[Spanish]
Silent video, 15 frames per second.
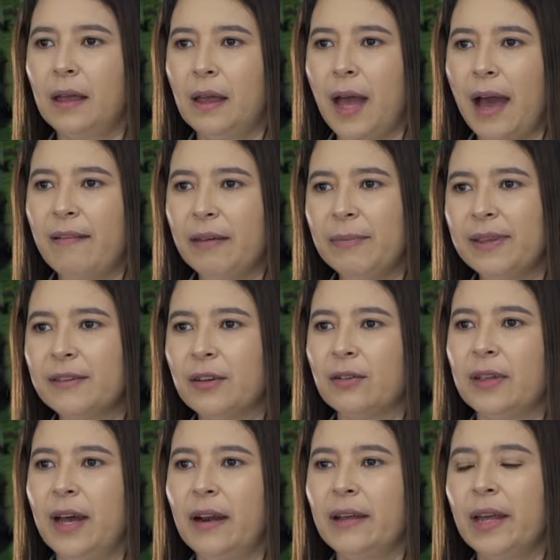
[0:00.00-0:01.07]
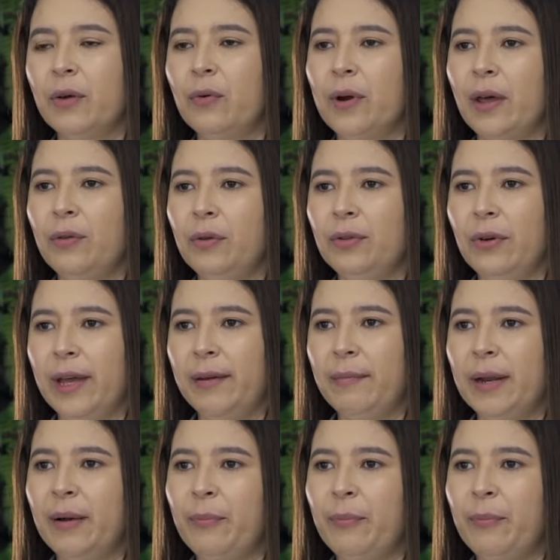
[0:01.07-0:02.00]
Cabe mencionar que un adulto hembra